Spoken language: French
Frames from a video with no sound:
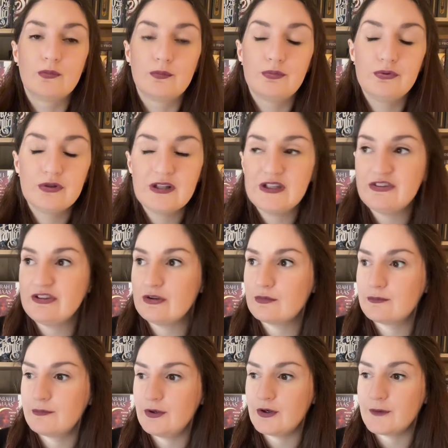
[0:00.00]
plus cliché, on
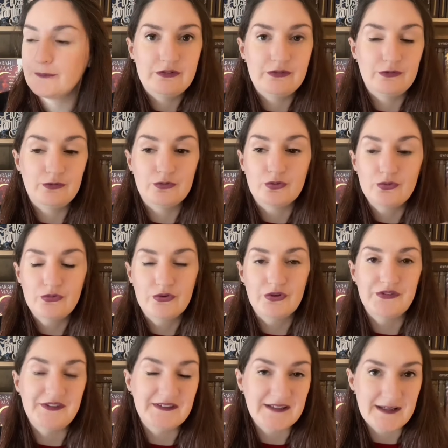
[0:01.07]
meurt. Je trouve que
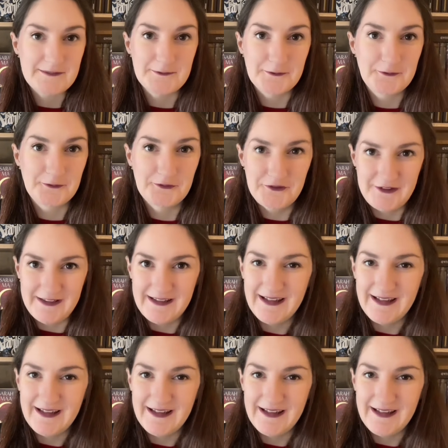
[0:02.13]
c'est très mensonger.